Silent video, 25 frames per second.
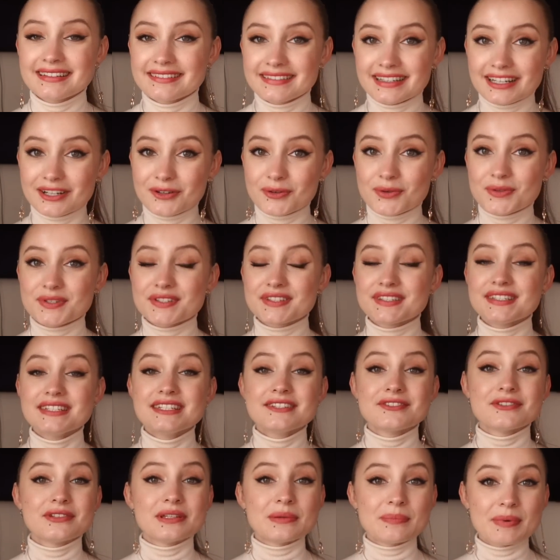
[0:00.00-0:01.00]
t'as grossi,
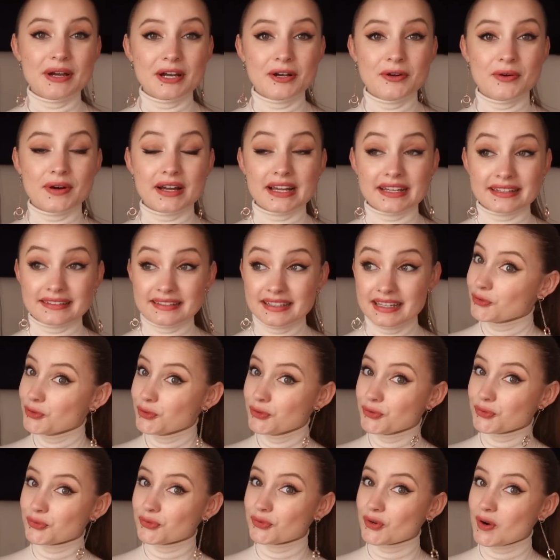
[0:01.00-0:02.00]
ce n'est pas correct.
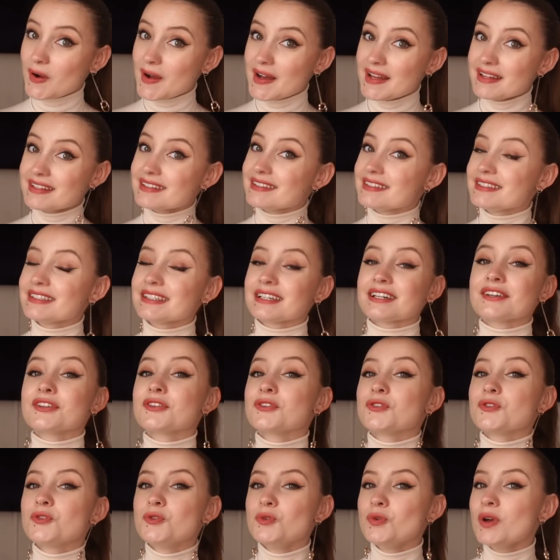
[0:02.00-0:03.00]
Toutefois, dire
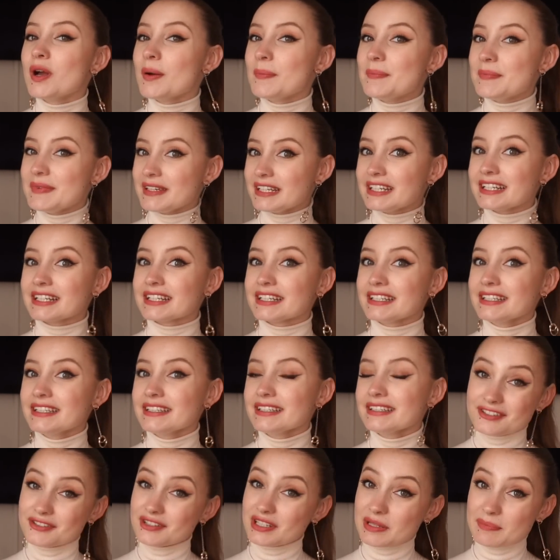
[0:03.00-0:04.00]
tu as maigri,
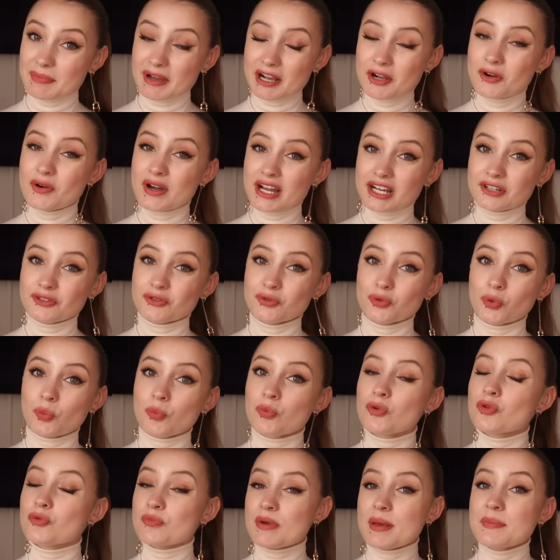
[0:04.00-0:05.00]
ce n'est pas correct non
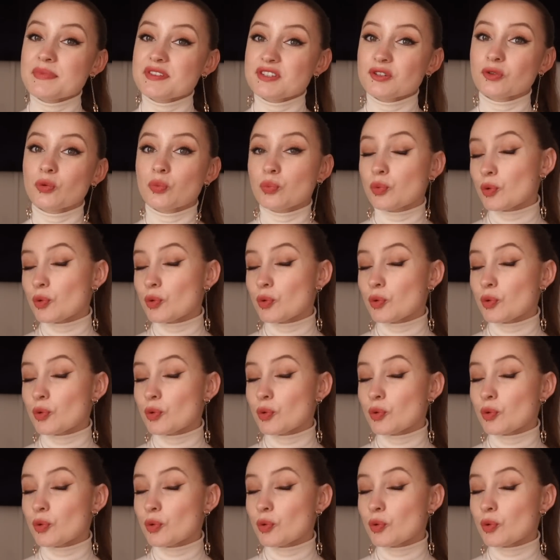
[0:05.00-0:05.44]
plus, même si on